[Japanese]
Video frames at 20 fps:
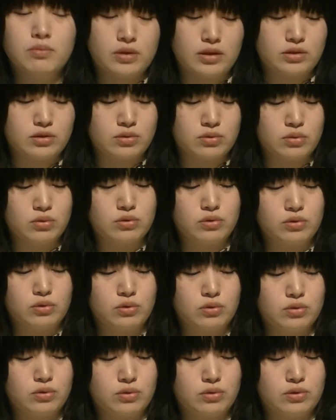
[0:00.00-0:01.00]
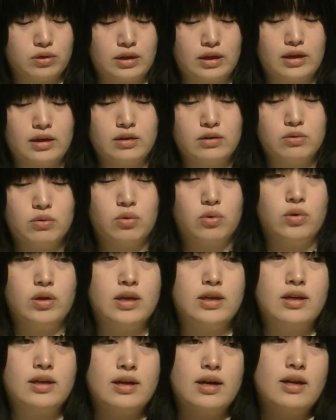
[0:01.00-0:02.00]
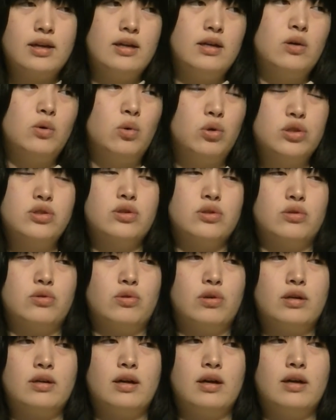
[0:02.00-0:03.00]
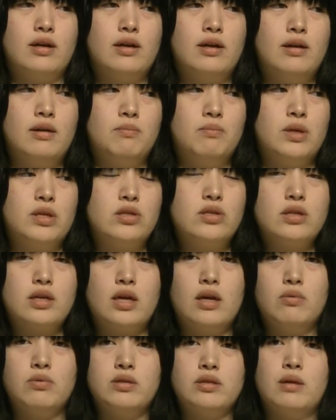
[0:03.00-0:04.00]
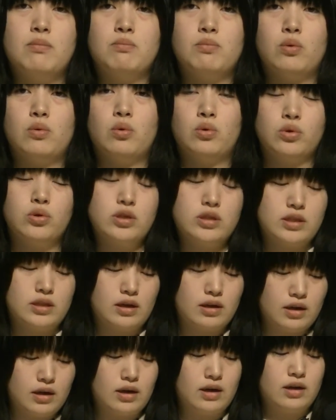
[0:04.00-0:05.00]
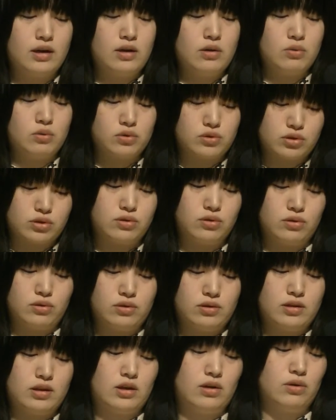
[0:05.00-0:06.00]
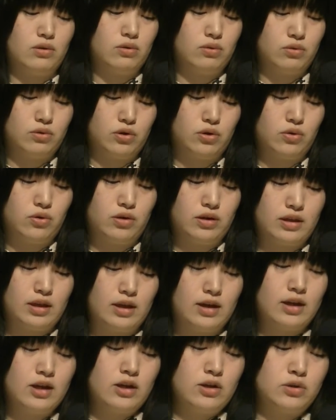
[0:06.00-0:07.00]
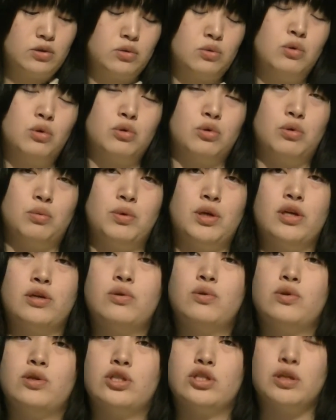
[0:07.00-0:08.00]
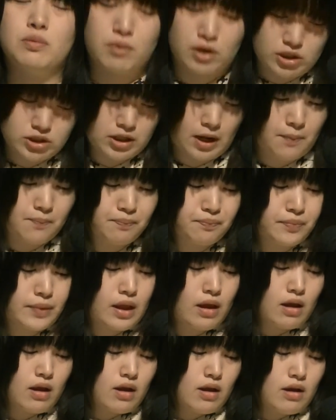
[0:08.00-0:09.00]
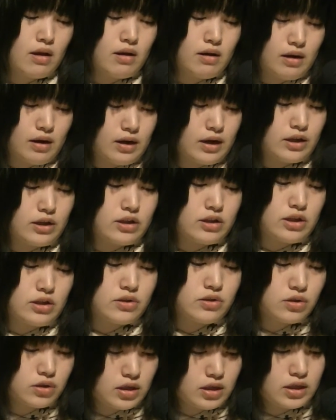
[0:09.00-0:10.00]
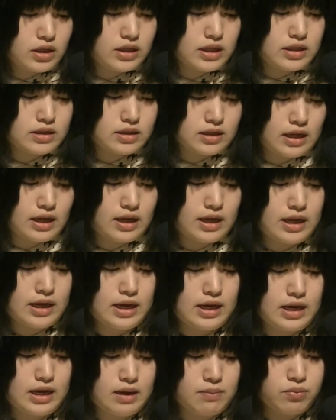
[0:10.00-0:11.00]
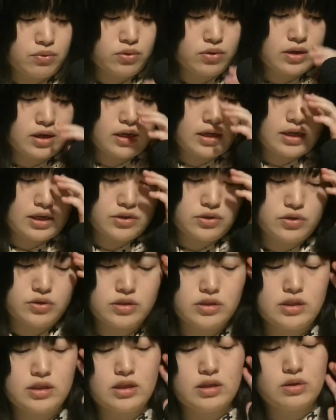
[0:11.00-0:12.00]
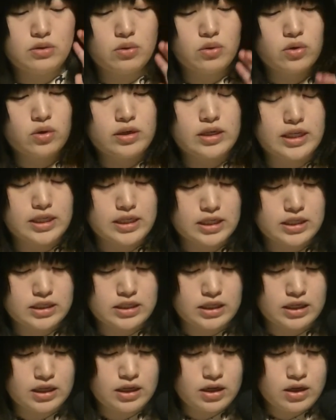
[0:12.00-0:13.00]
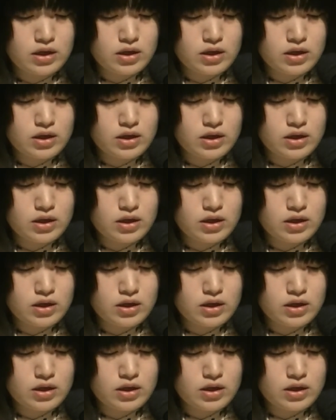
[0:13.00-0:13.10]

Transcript: もねすごく独特で、こう一回こすというか水気を全部落としてからこう作るっていう料理ですごくびっくりしました。はい、で次にですね、ブルガリア出身の力士